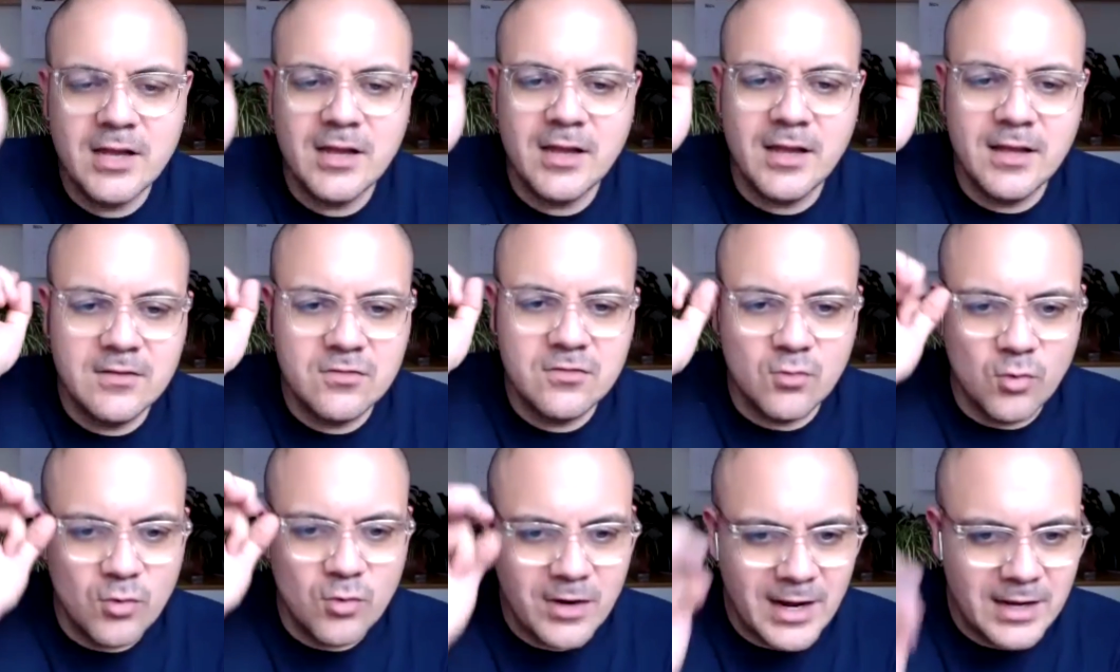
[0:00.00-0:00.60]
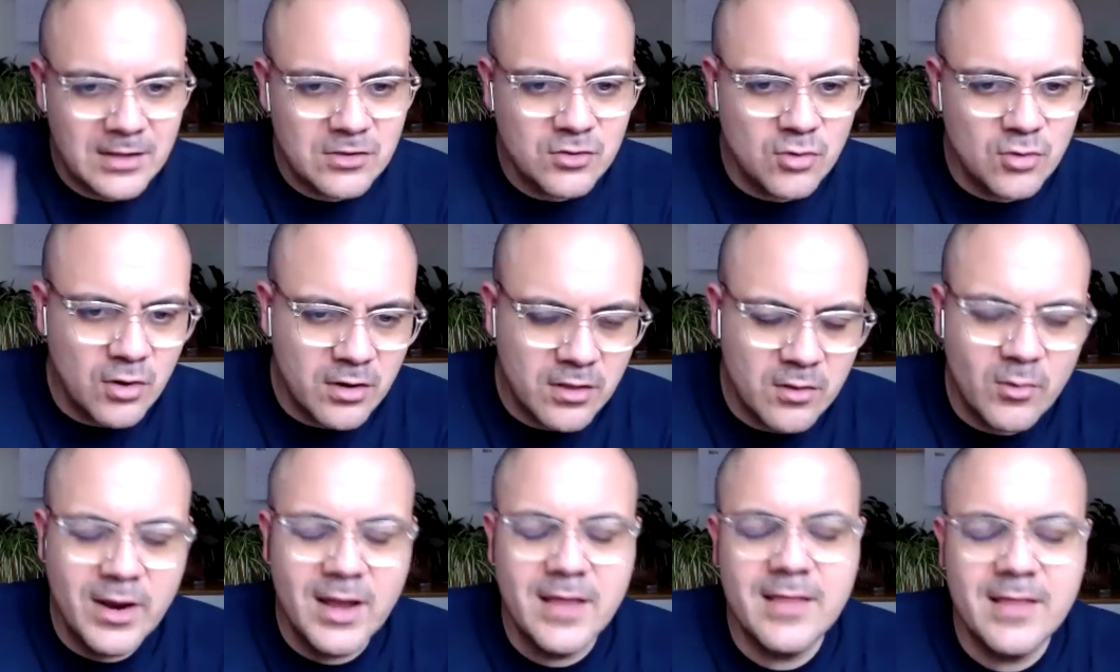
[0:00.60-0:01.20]
Es un lector
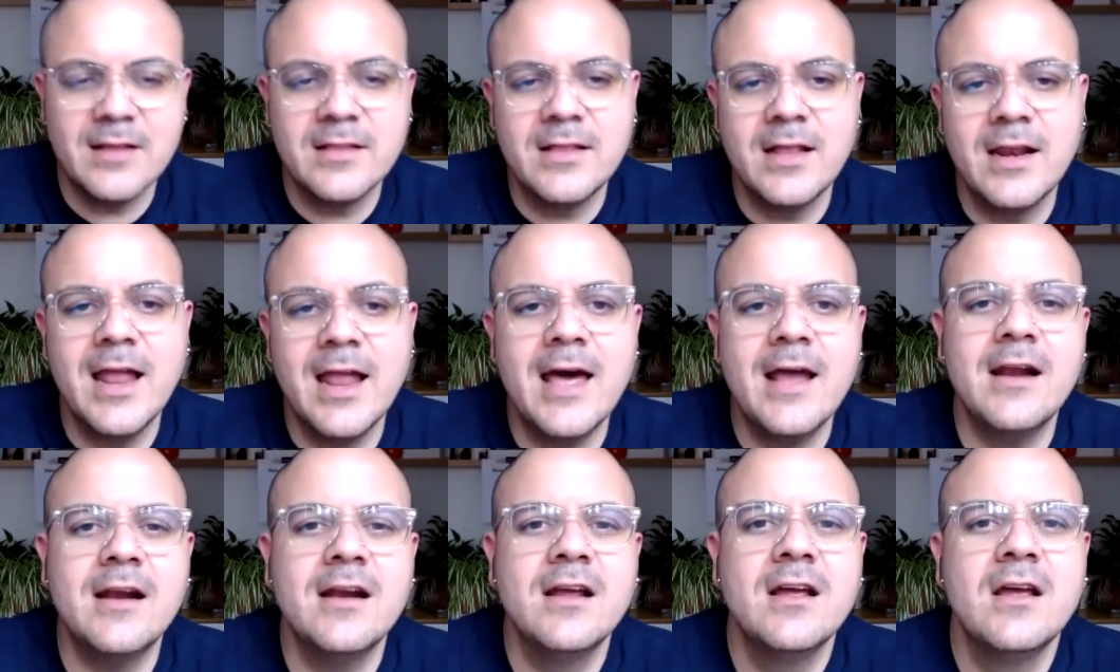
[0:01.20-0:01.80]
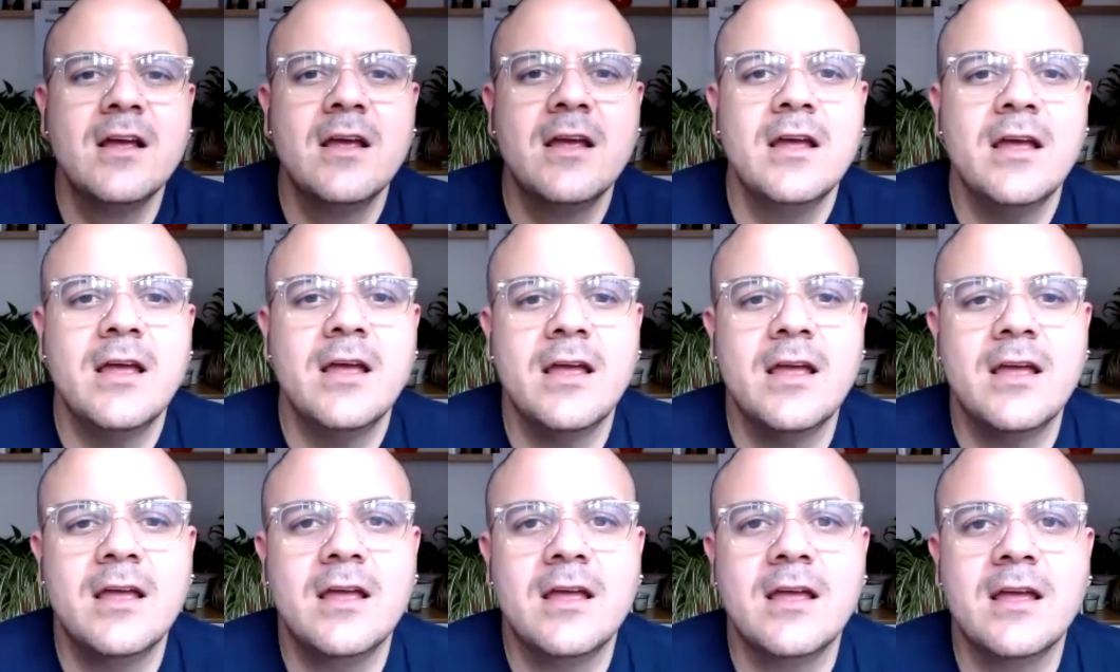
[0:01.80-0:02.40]
de huella dactilar,
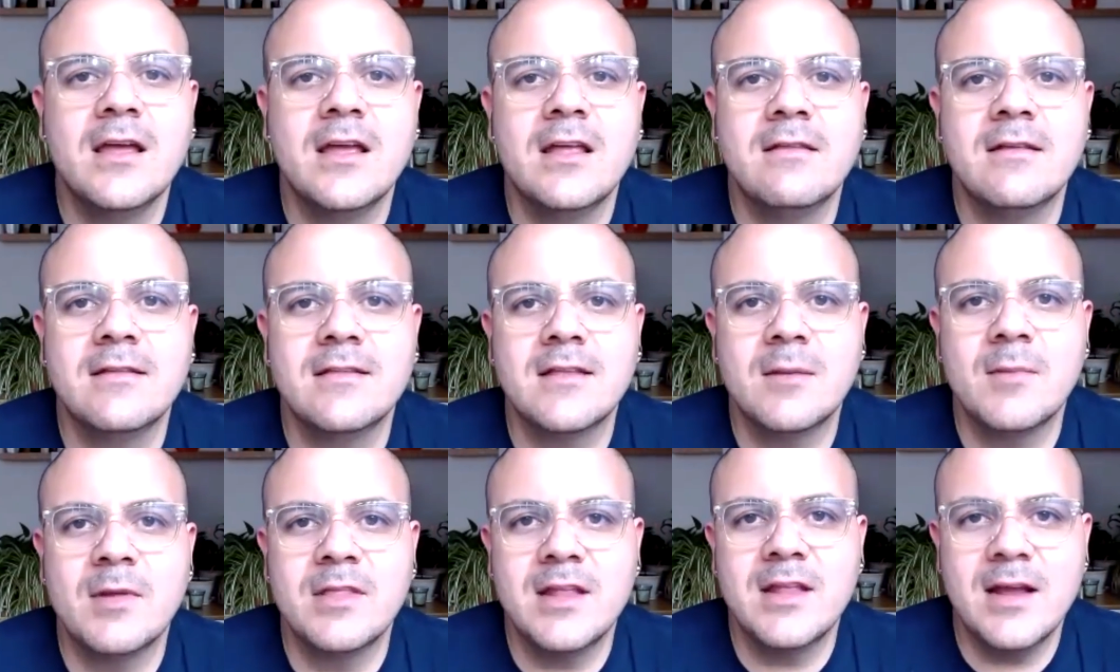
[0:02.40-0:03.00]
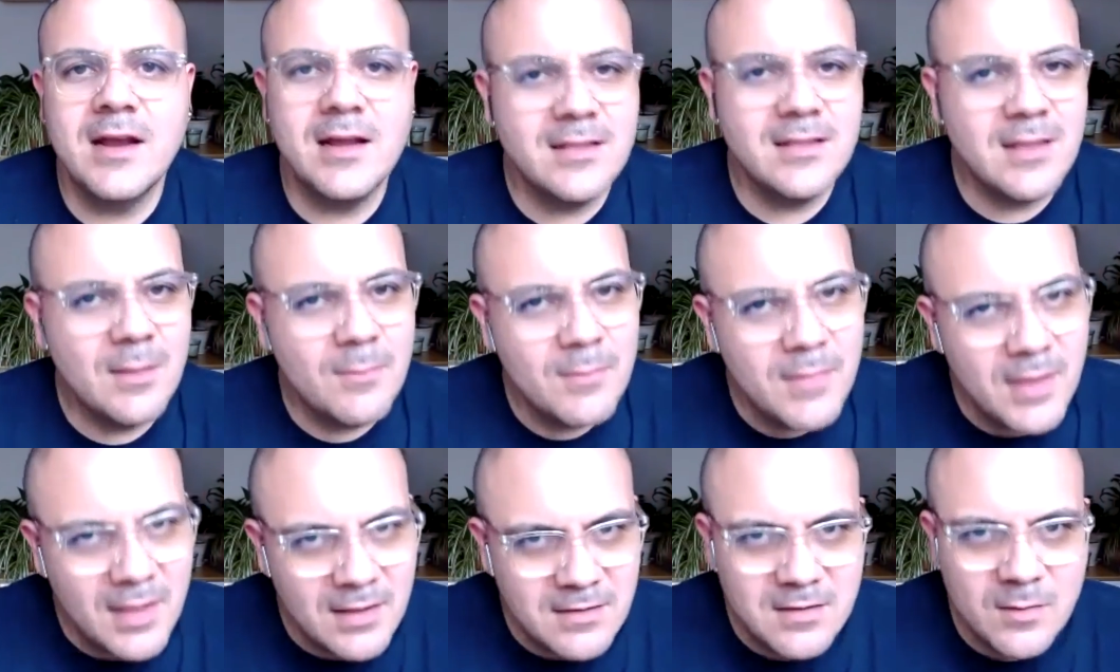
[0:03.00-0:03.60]
eh, de tal manera que
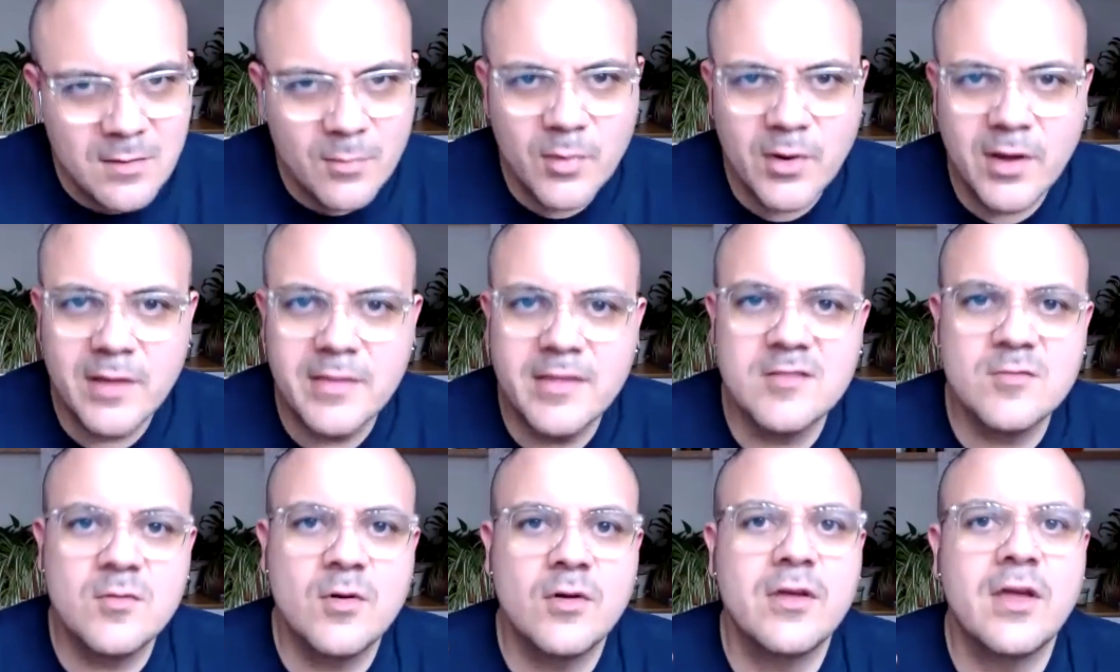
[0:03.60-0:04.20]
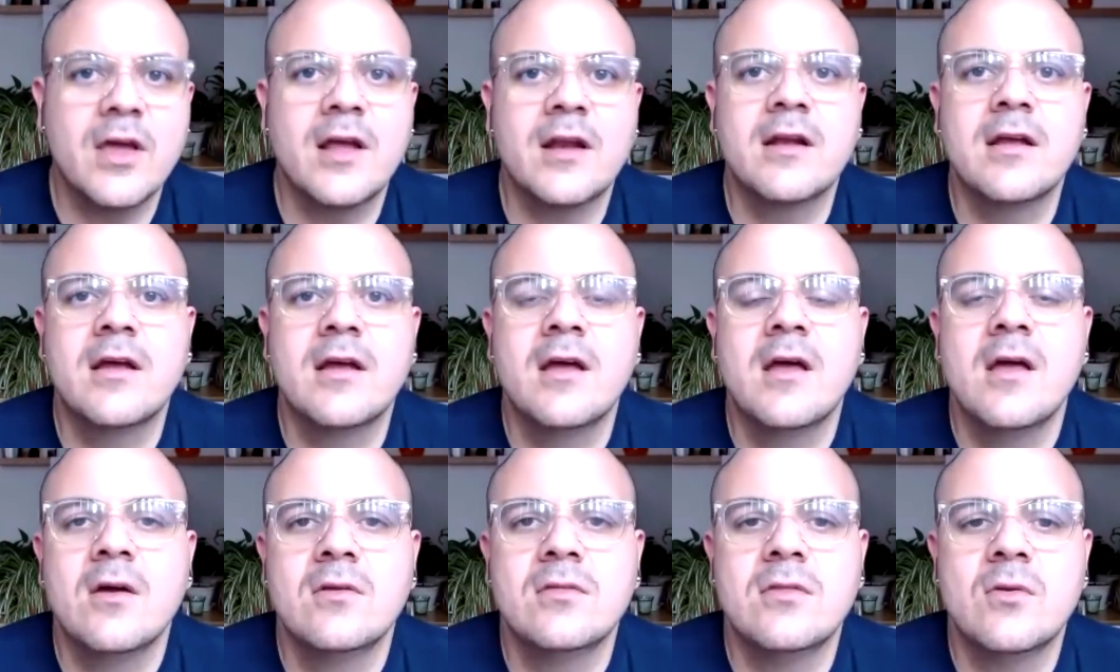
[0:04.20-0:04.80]
también se puede desbloquear
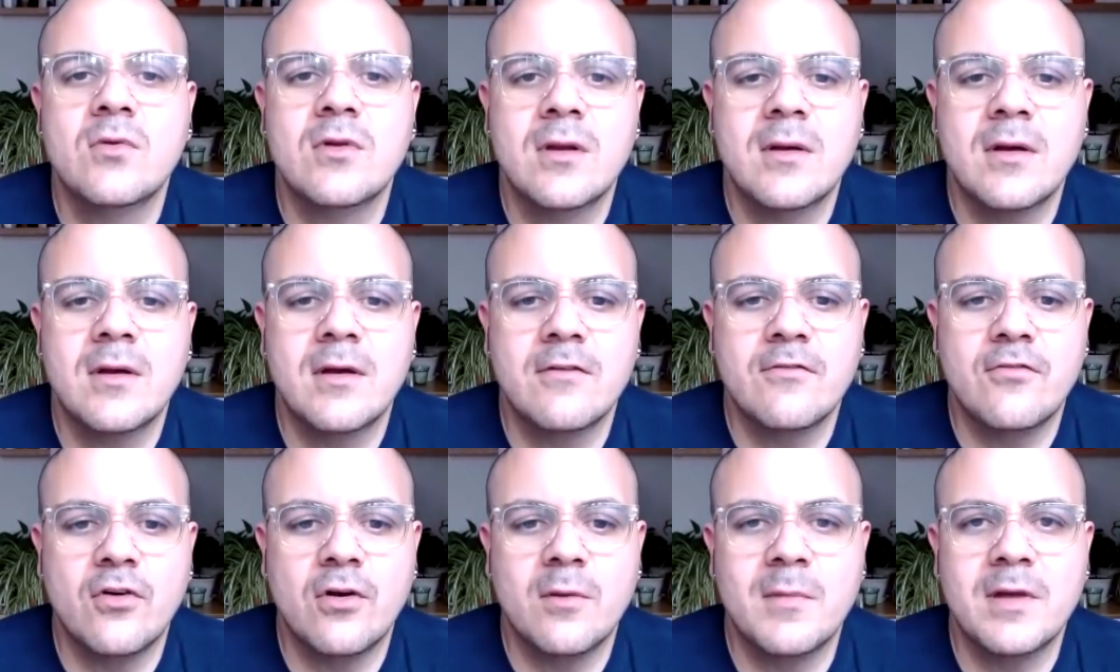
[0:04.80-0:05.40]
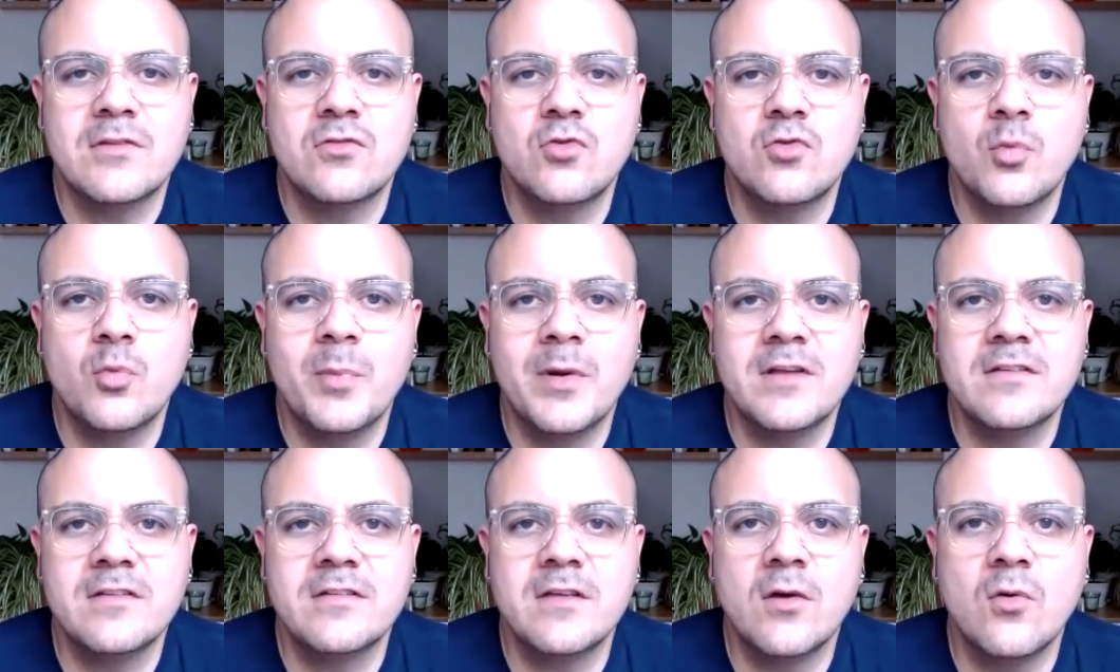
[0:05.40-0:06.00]
de una forma
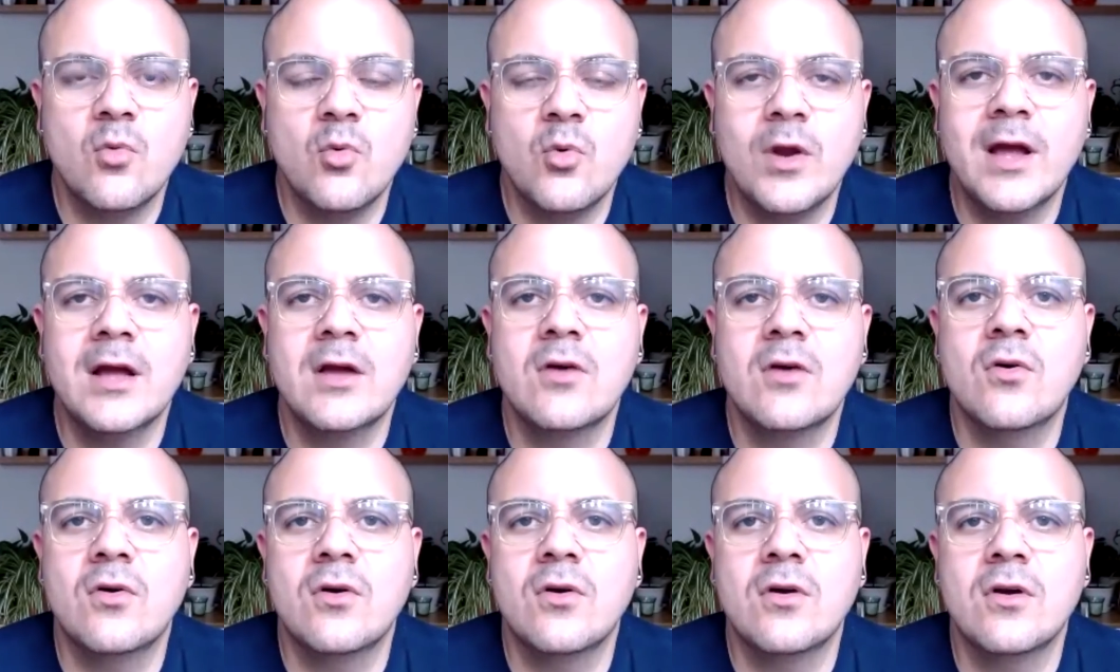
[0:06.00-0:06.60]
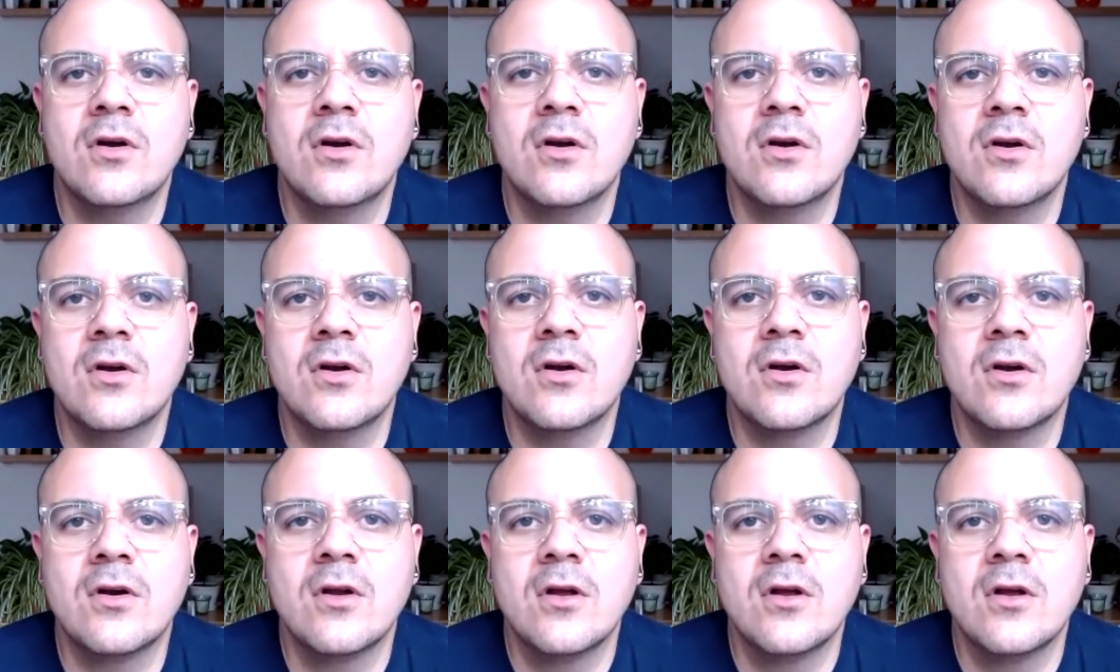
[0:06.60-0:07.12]
súper segura con,